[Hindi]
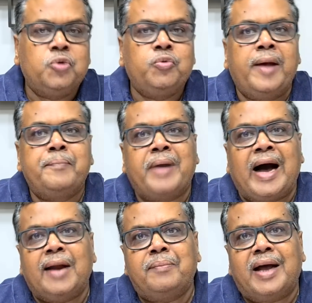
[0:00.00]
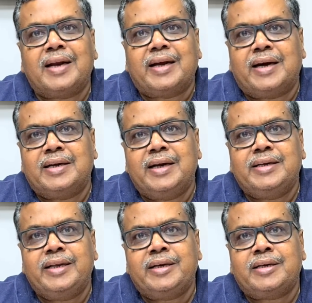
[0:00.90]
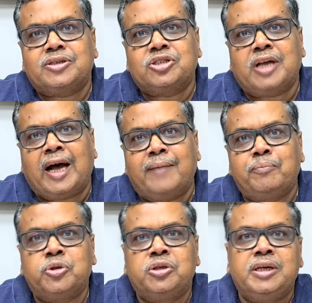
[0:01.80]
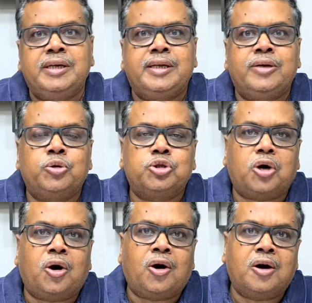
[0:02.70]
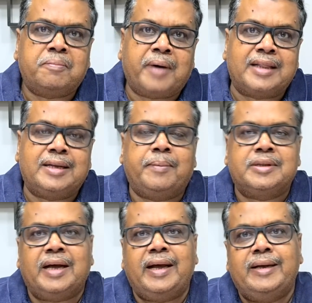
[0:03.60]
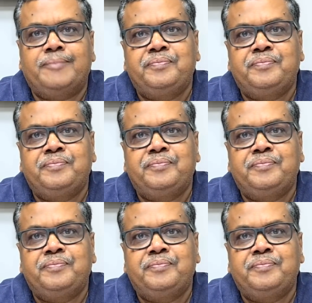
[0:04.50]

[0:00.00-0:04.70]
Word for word: वे बार बार कह रहे थे शहाबुद्दीन की कुछ और बातें बताएं